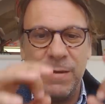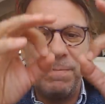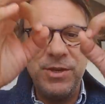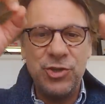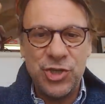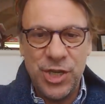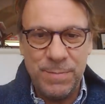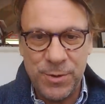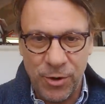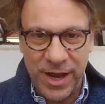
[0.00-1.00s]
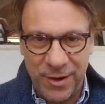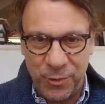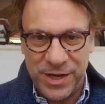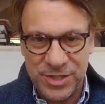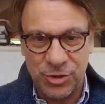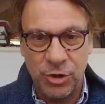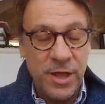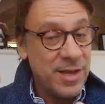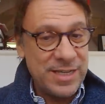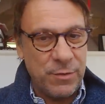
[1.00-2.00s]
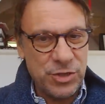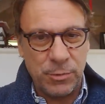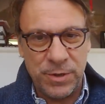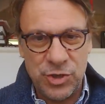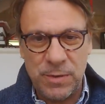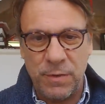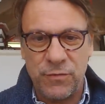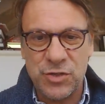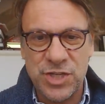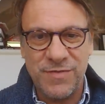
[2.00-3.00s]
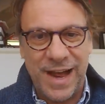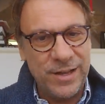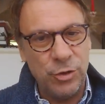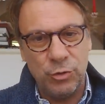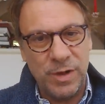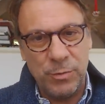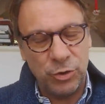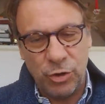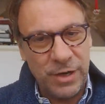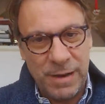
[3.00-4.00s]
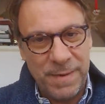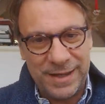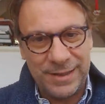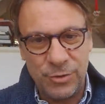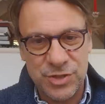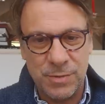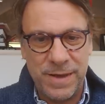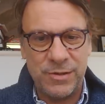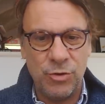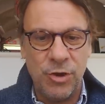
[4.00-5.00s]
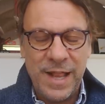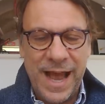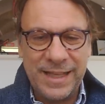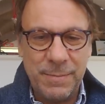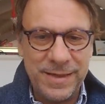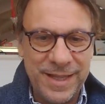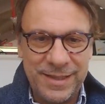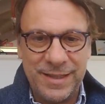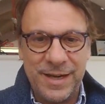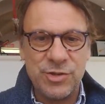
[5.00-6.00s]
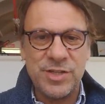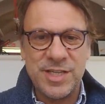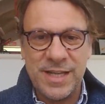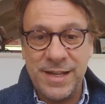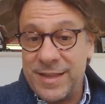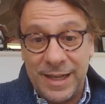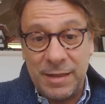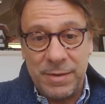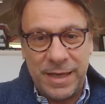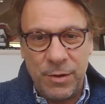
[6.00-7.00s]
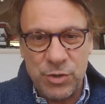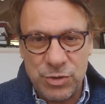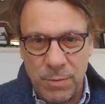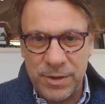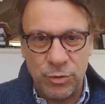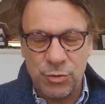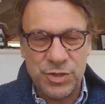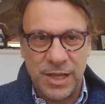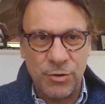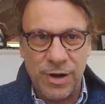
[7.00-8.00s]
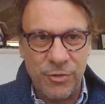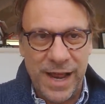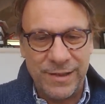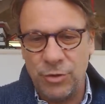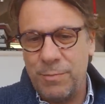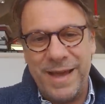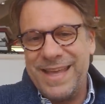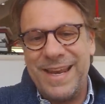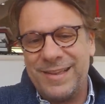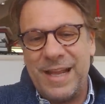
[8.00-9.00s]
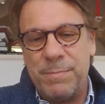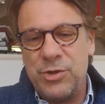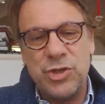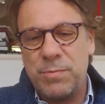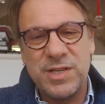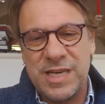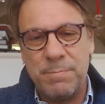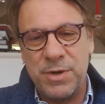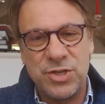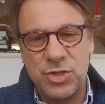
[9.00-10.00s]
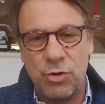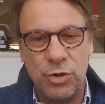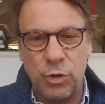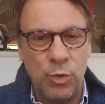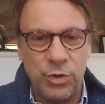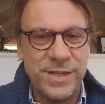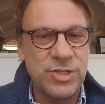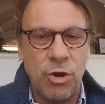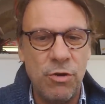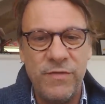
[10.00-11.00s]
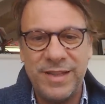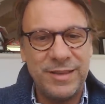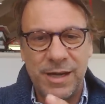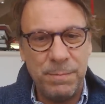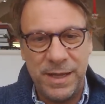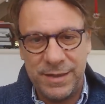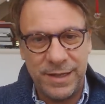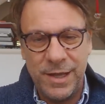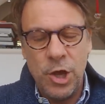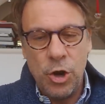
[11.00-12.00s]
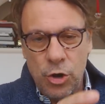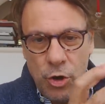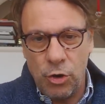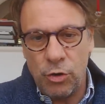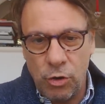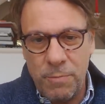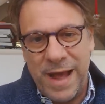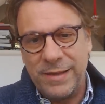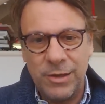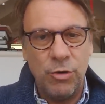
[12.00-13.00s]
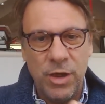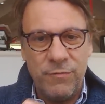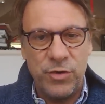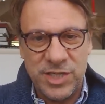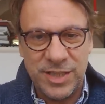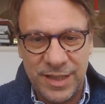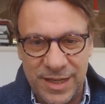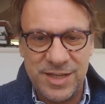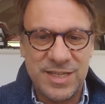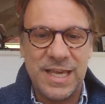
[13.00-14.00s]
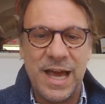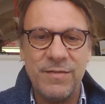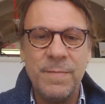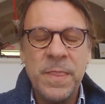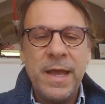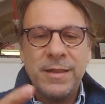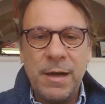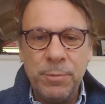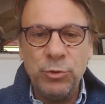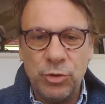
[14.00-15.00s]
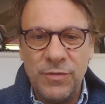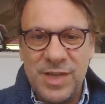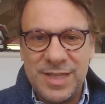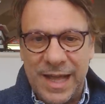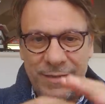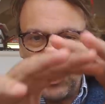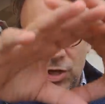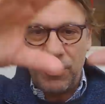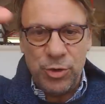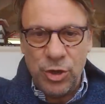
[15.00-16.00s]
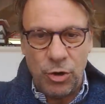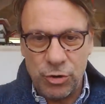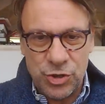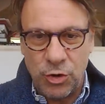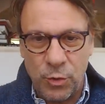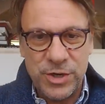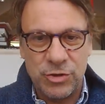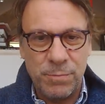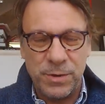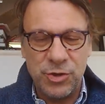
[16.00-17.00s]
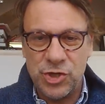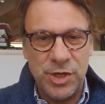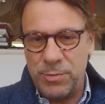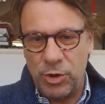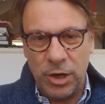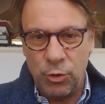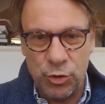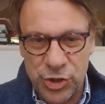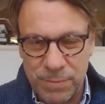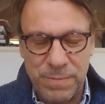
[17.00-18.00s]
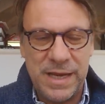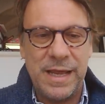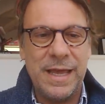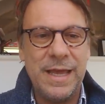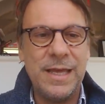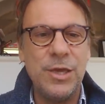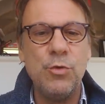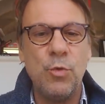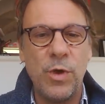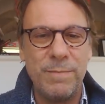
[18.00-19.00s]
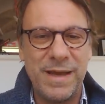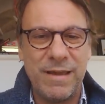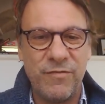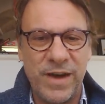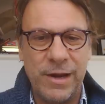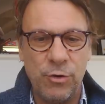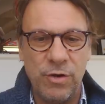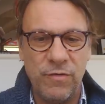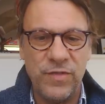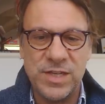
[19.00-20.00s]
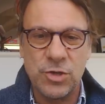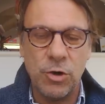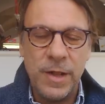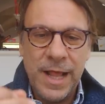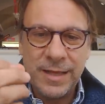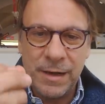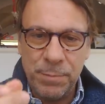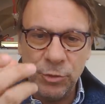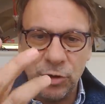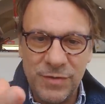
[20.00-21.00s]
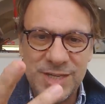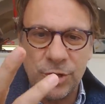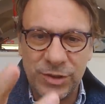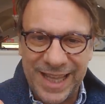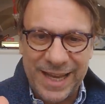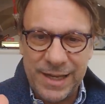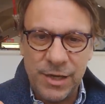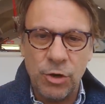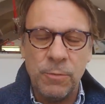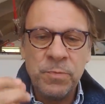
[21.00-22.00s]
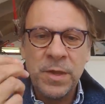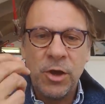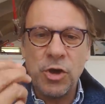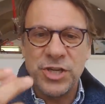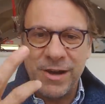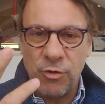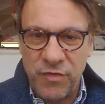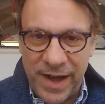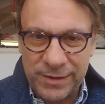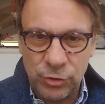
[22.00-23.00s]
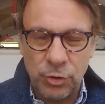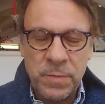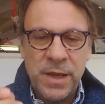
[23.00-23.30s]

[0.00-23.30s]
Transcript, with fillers: Il principio è questo. Se questo principio fosse valido, dovremmo togliere parte dello stipendio ai dipendenti dell'Agenzia delle Entrate perché in questo momento non stanno lavorando. Ma in realtà il principio è sempre il solito, quello del solvet repete. Loro comandano e voi siete degli schiavi. Dal punto di vista, diciamo, ideologico, questo è il principio esempio che conosce bene e chiunque abbia a che fare con il fisco. Dal punto di vista tecnico, cosa hanno fatto?